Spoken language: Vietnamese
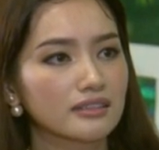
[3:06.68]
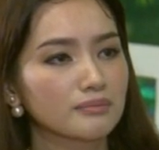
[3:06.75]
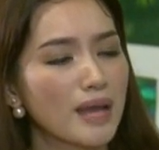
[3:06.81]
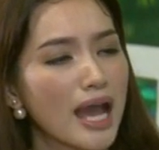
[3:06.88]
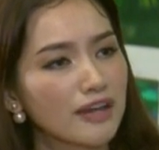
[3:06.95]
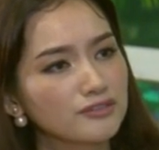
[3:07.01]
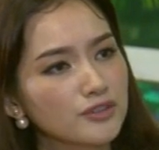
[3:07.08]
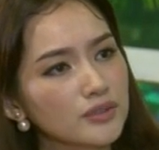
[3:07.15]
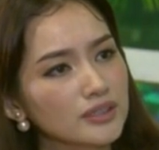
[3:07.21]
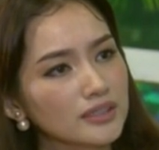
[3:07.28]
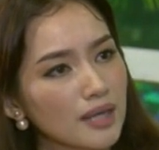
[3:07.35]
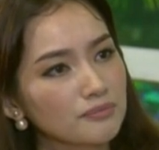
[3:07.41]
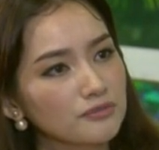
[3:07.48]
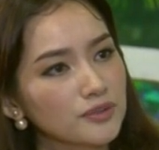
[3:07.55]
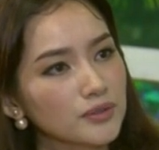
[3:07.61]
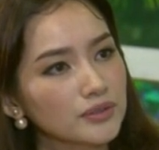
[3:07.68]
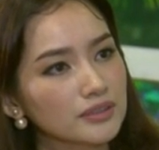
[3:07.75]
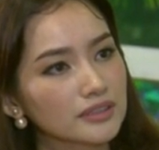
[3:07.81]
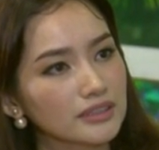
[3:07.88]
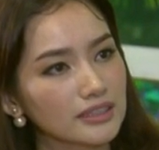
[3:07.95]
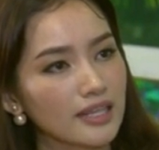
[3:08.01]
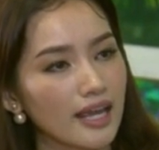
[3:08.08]
3 phút 5 phút
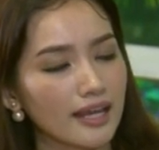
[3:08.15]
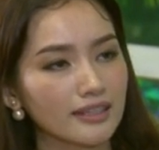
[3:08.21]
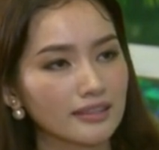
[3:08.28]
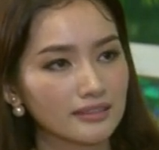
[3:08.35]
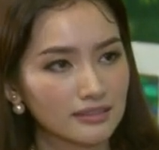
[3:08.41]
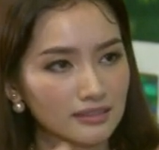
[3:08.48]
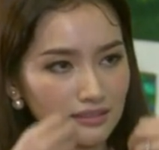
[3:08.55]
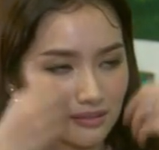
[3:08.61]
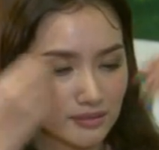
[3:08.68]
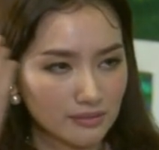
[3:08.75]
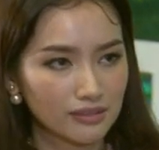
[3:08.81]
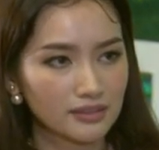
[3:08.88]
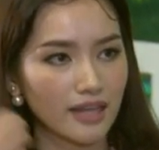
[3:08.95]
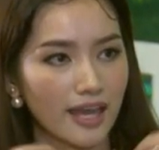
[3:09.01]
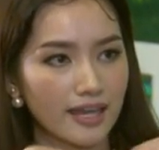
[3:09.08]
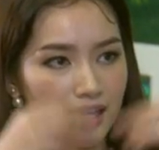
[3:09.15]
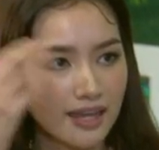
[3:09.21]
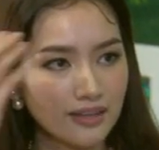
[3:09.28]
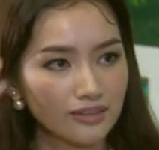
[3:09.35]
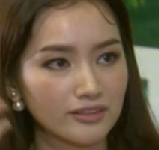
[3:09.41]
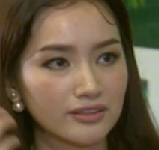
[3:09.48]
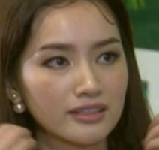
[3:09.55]
chỉ để tẩy
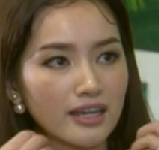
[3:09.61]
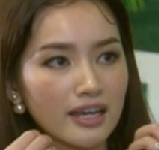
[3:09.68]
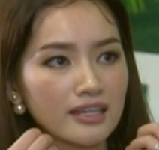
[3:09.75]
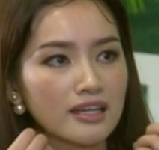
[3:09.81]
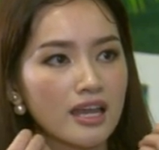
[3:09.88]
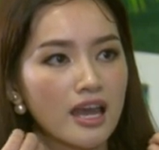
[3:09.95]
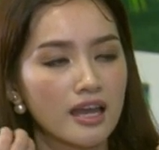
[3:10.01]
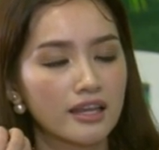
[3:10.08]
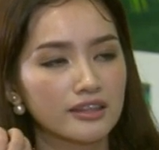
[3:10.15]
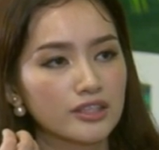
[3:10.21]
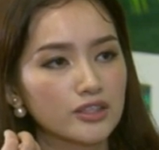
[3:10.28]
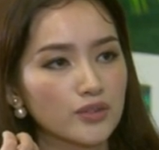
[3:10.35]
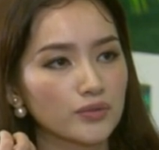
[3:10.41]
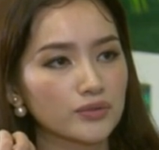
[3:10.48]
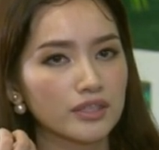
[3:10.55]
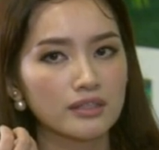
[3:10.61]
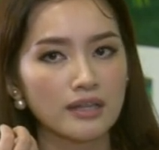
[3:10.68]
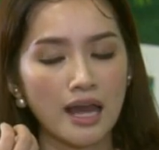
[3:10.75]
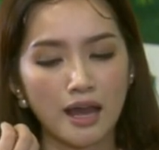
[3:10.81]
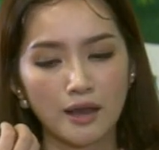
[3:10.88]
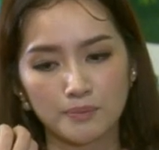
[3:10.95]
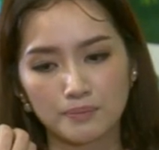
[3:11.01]
hết những cái thí dụ như
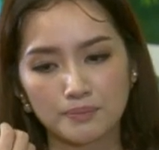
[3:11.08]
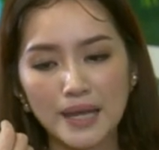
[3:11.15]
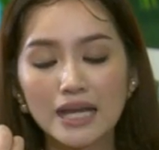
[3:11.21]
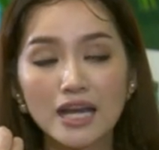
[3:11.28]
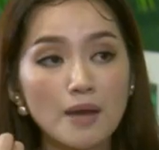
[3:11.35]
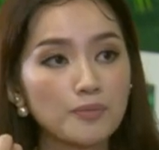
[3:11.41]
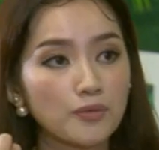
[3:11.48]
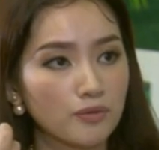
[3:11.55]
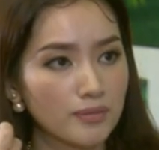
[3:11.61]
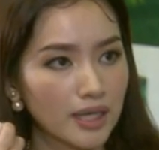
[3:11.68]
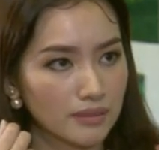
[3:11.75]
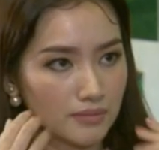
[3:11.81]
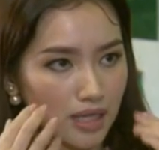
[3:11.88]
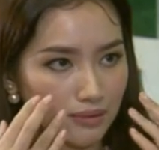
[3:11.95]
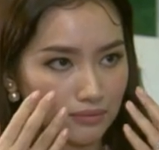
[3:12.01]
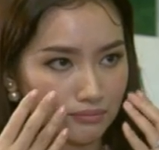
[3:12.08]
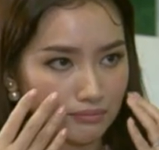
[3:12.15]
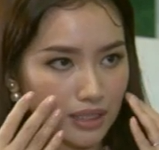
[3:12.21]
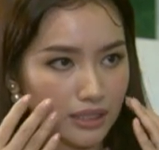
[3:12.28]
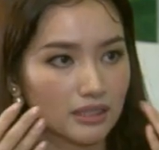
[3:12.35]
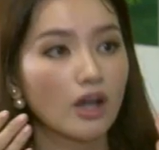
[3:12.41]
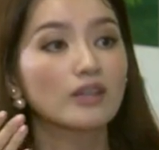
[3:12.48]
là make up của mình mà
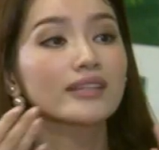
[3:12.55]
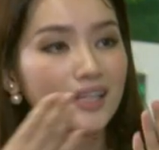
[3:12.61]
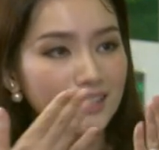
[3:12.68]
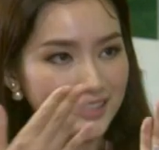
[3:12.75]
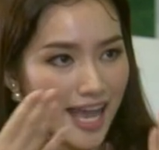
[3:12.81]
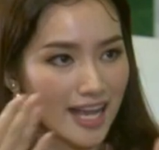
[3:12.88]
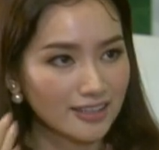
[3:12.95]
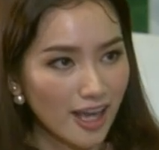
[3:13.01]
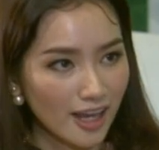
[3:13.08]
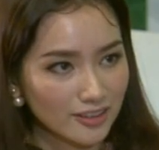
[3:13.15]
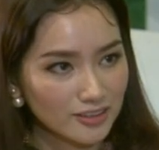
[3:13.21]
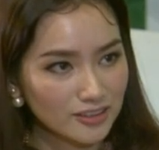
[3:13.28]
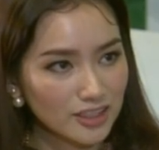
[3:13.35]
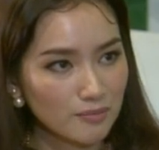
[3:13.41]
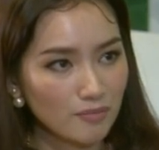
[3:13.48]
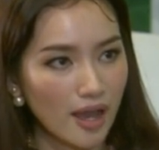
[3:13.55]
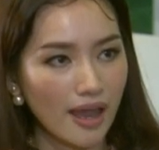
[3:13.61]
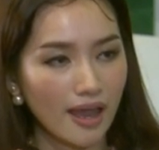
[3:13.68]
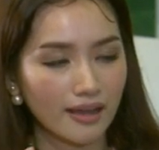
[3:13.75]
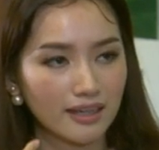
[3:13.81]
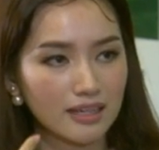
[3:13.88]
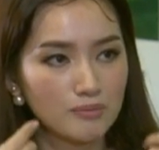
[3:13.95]
mình có tẩy trang thật nhưng ừ.
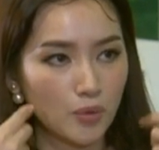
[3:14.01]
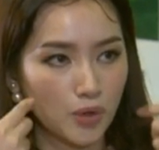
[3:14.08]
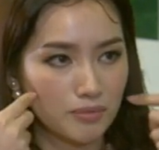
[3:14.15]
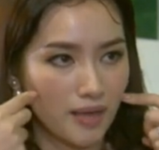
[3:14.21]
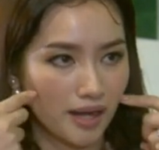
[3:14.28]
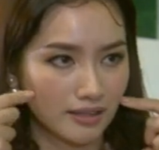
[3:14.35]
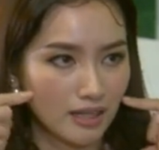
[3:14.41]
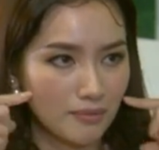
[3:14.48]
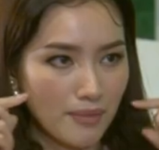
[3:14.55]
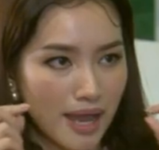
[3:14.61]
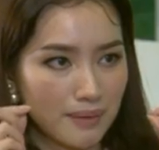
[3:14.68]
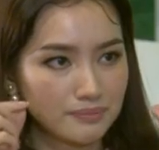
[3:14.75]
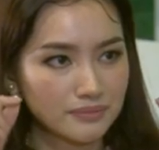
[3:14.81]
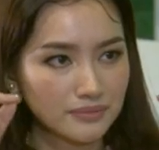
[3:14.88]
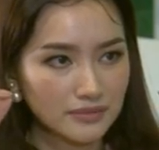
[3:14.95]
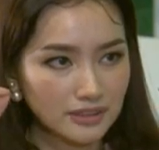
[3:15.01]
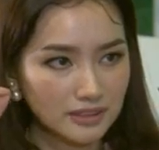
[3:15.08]
mà cái bụi bẩn nó bám